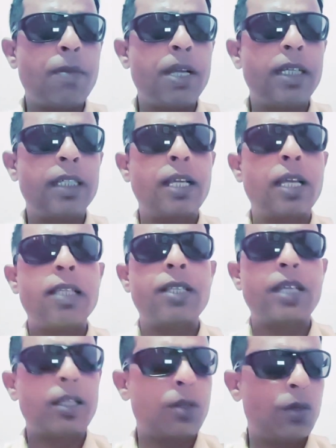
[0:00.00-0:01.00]
समय के साथ
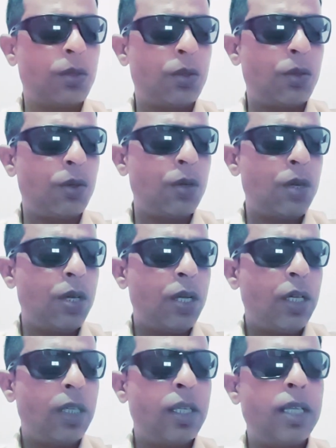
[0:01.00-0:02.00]
साथ दोस्तों
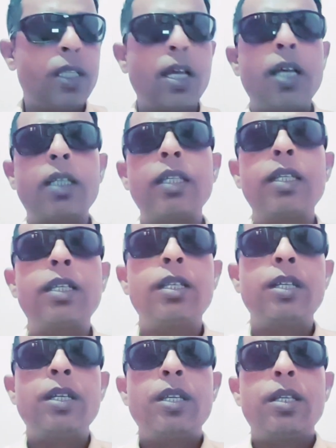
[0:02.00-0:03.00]
ये था कि
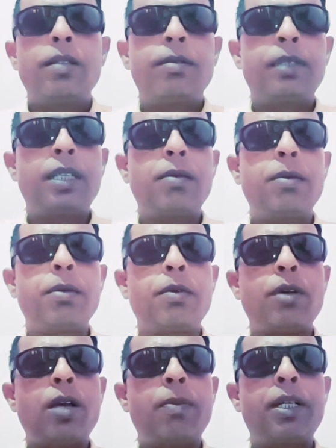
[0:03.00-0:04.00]
मतलब
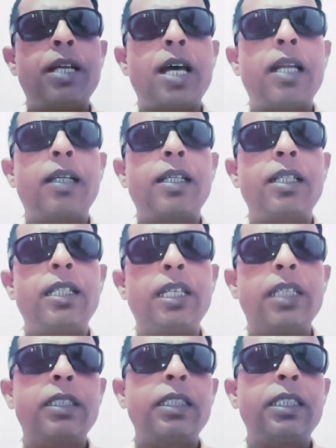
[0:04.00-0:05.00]
वहाँ पे डायरेक्टली
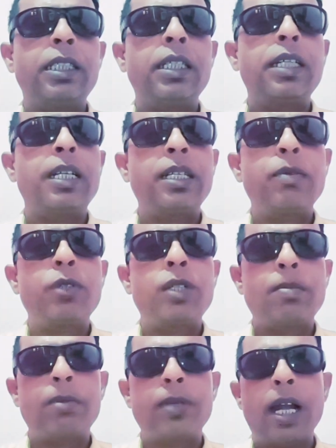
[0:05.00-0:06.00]
एक से डेढ़ घंटे
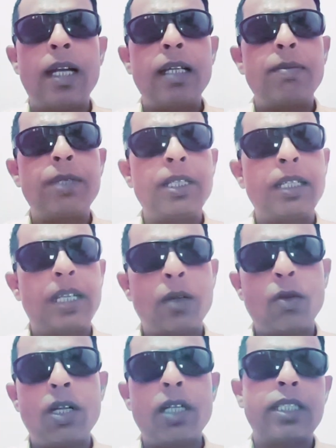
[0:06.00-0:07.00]
मुझे गाड़ी अपनी
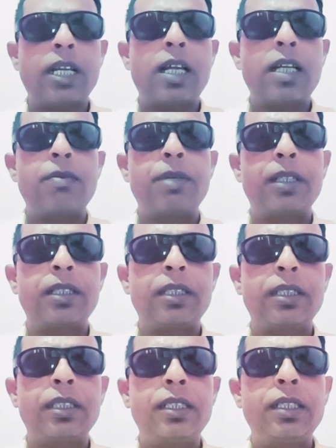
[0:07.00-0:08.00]
रेगुलर चलानी
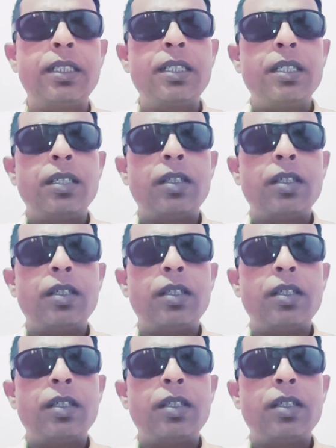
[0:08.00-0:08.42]
पड़ती थी